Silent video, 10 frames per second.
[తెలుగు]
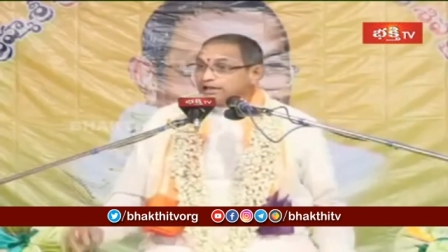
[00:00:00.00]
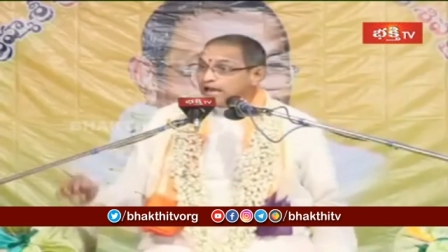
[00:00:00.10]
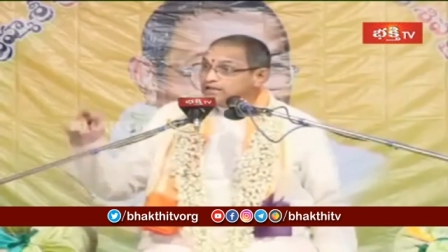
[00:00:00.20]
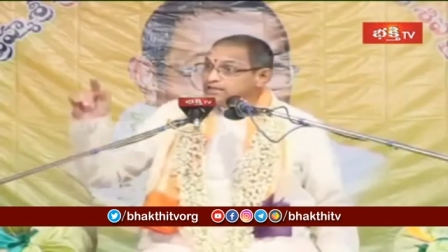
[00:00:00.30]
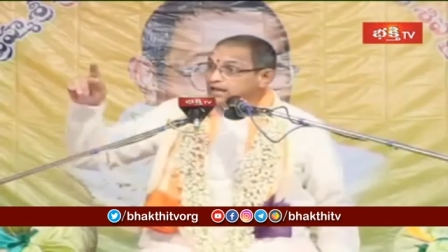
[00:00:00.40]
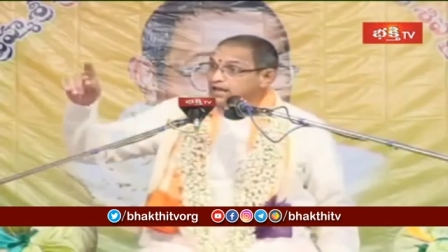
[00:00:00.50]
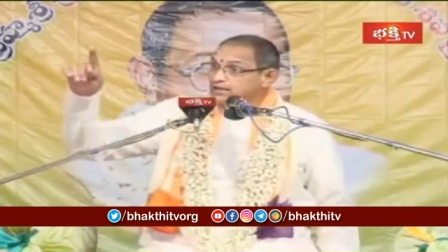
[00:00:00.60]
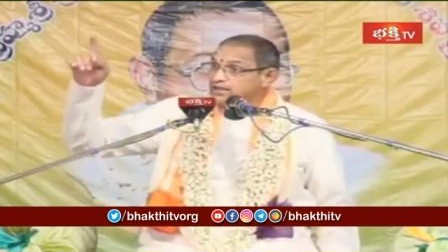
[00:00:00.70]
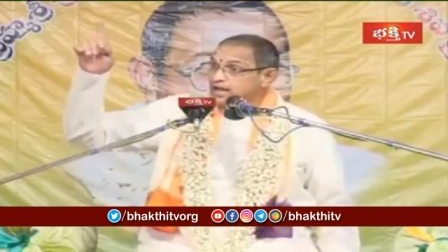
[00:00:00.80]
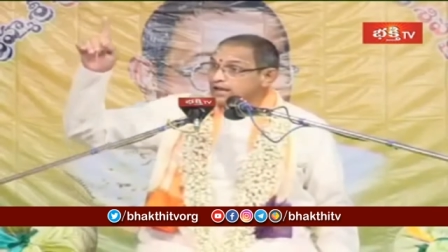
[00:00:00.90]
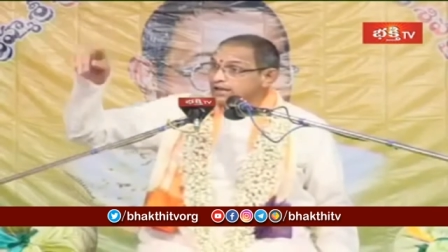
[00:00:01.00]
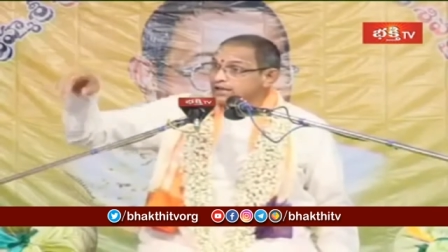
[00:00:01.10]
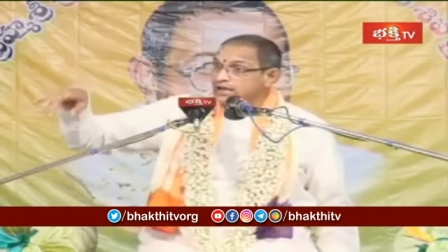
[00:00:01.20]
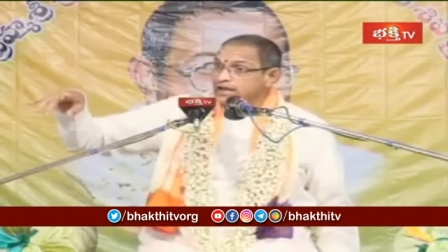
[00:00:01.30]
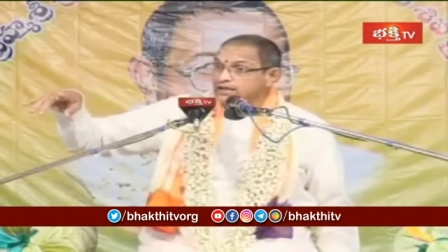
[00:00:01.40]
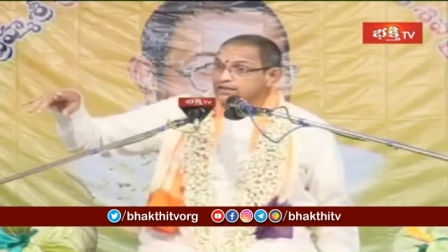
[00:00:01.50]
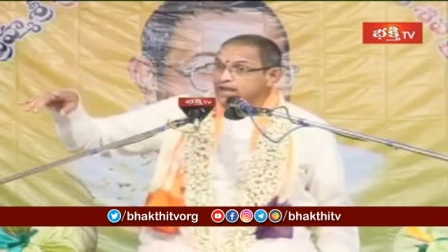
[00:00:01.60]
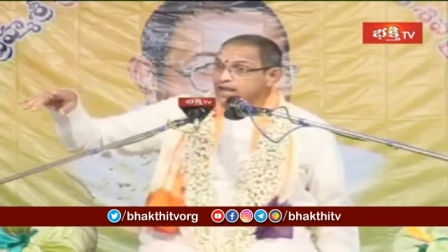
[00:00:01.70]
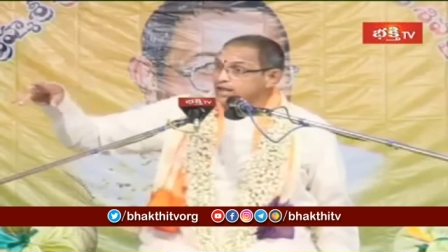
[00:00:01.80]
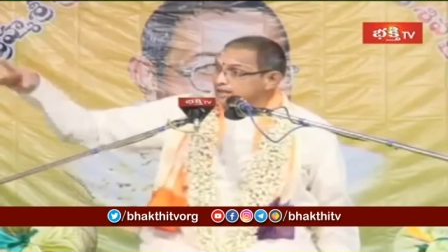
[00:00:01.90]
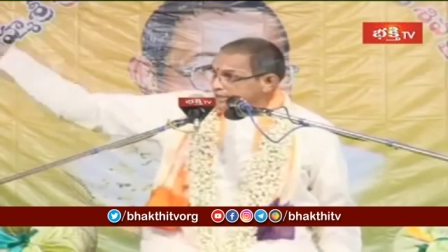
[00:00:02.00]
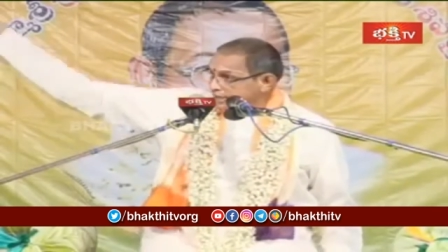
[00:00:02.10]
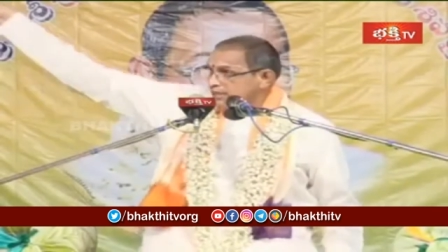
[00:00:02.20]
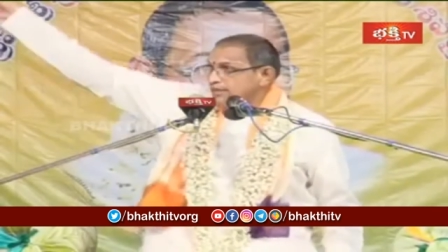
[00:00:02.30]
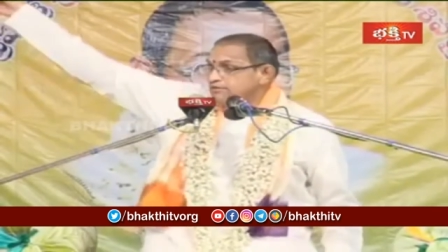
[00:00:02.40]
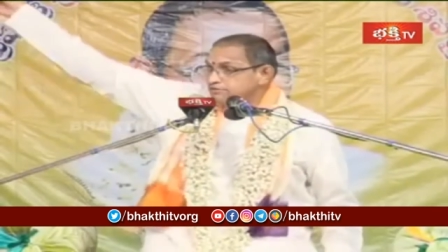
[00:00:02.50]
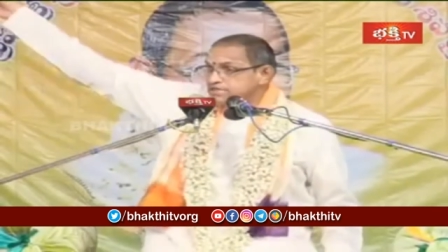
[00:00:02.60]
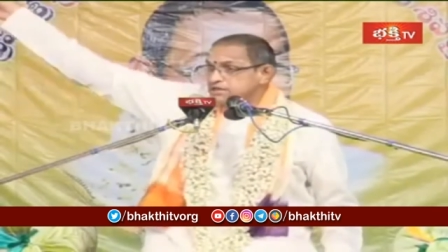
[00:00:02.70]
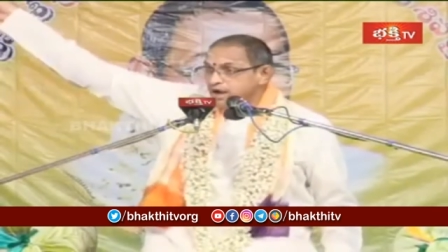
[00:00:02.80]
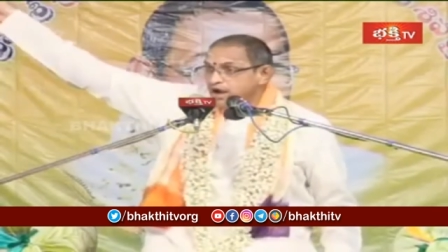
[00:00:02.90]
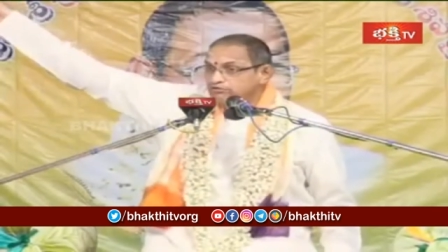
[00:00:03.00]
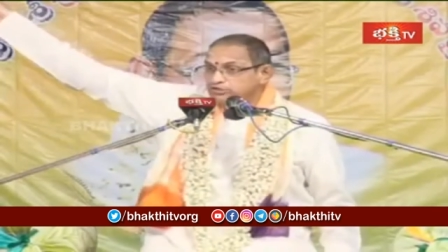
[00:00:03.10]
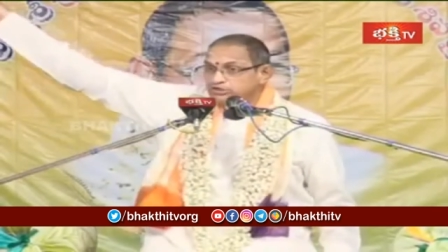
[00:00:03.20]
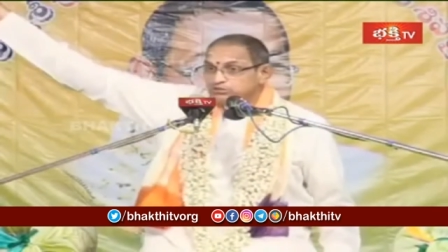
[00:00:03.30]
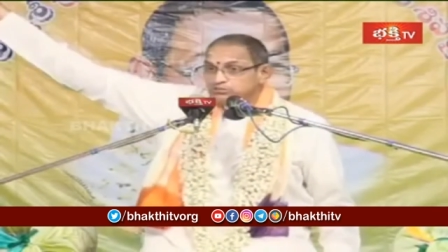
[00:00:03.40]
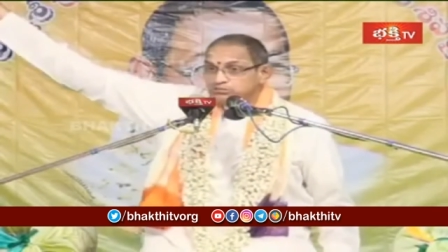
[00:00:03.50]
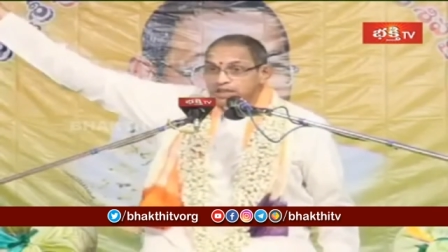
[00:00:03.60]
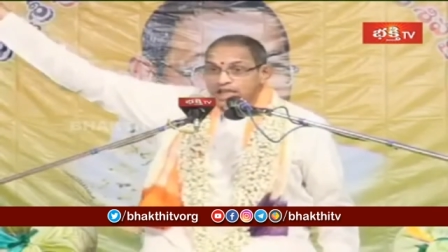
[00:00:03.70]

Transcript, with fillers: రాజరాజ రంగరాజ శ్రీ మహావిష్ణువు